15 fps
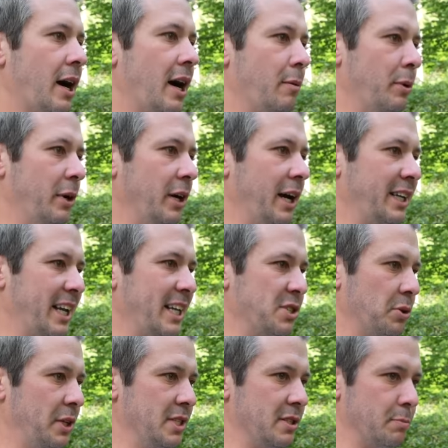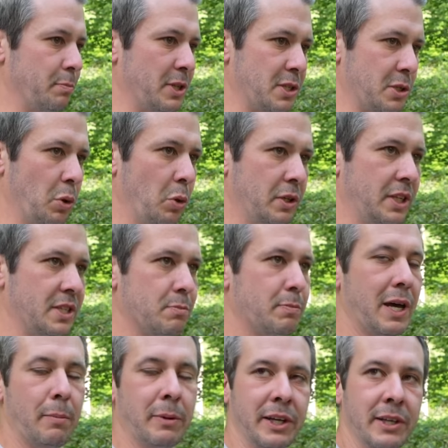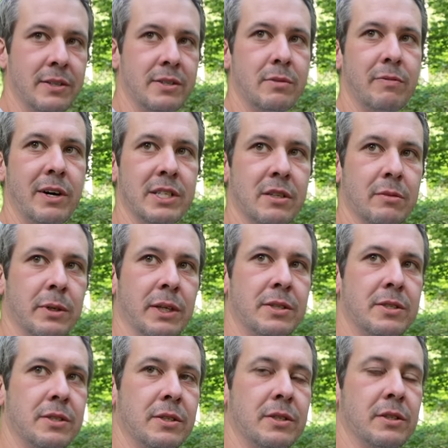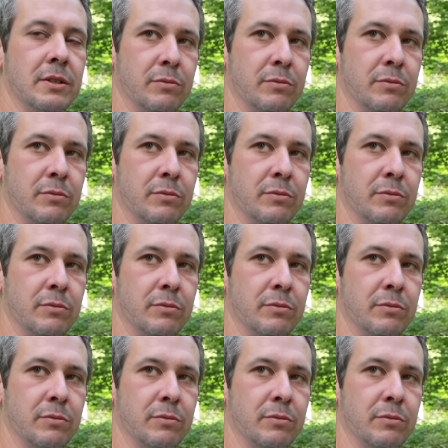Aber hat nicht so diesen Bezug, diesen permanenten zum Wasser, wie jetzt die